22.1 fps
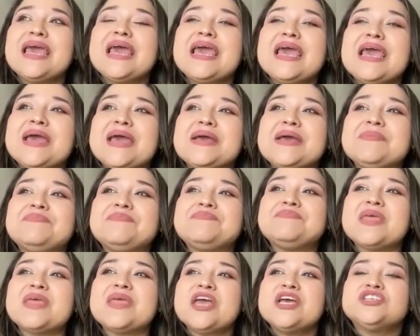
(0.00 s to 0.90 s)

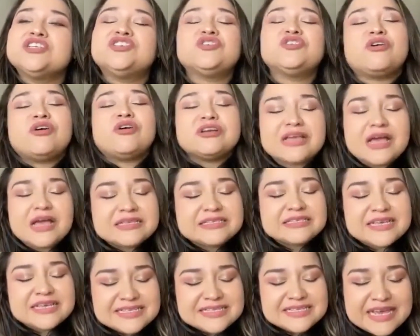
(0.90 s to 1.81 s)
Em, yo
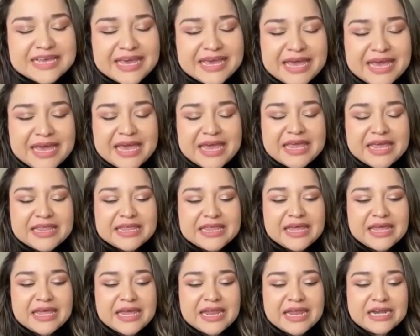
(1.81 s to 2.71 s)
ya sé
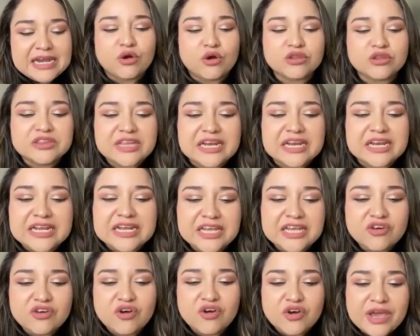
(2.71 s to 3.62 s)
eh, el
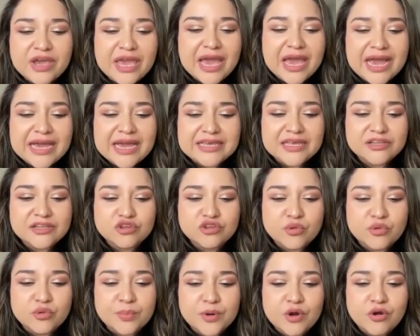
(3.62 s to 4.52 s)
contenido que hay en
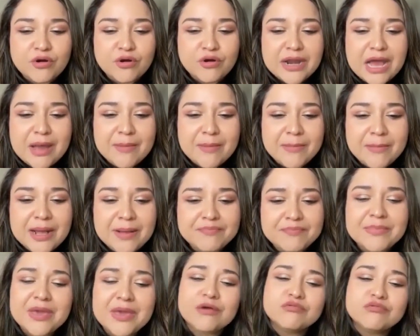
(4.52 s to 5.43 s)
tu programa.
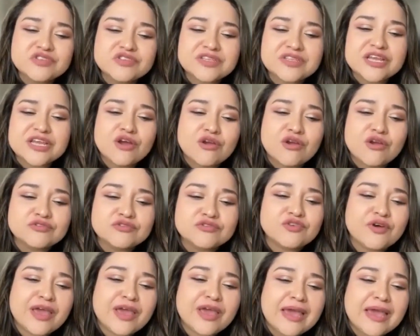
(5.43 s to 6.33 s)
Me gusta
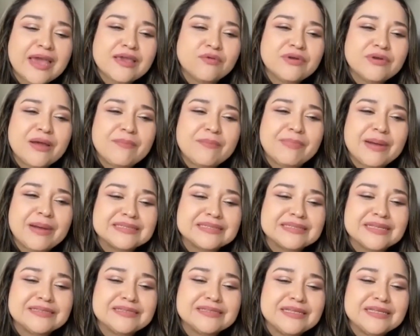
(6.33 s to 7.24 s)
incluso que haya una
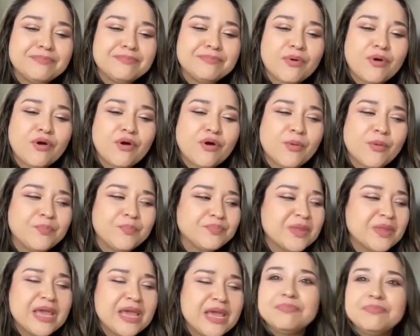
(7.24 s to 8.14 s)
parte tipo,
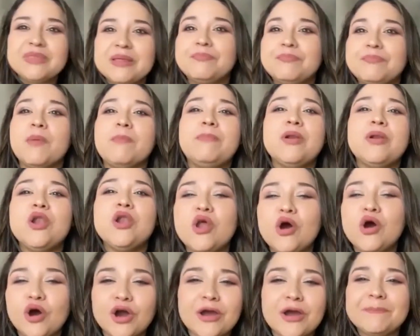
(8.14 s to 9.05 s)
tipo
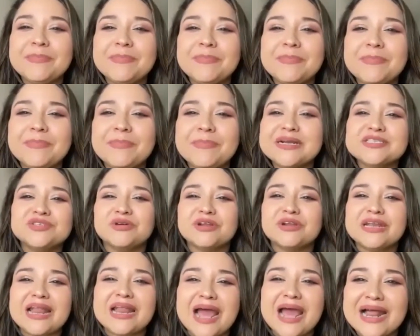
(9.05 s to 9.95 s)
blog
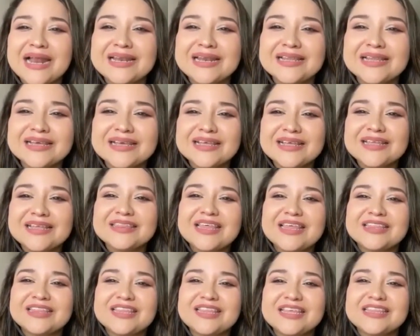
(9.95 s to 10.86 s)
personal
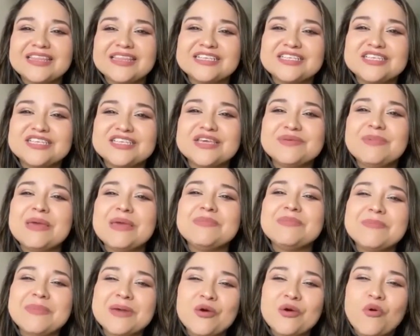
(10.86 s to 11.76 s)
de, Chiqui Baby,
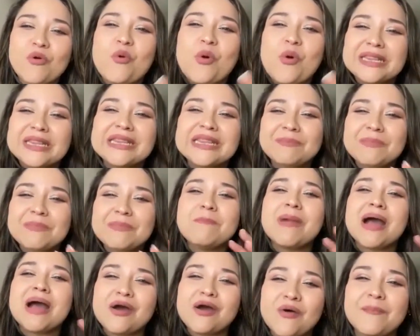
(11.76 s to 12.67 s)
pero cuéntame
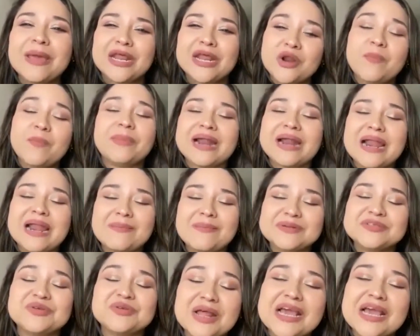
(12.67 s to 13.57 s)
más o menos para las
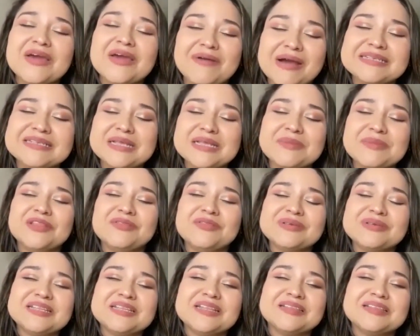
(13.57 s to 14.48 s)
personas que van a estar viendo
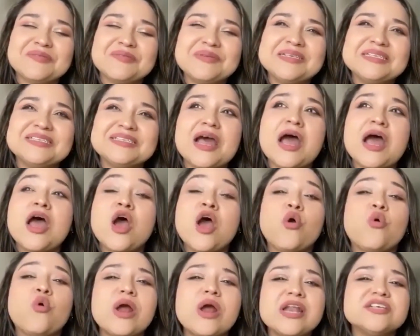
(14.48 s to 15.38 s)
esta entrevista,
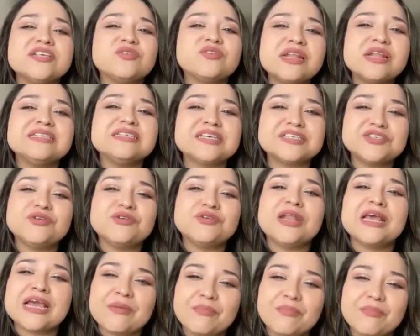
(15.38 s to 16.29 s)
cuáles son las
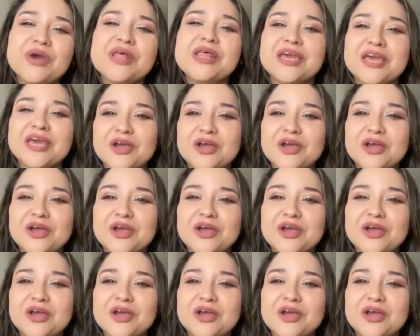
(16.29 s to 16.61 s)
secciones que pueden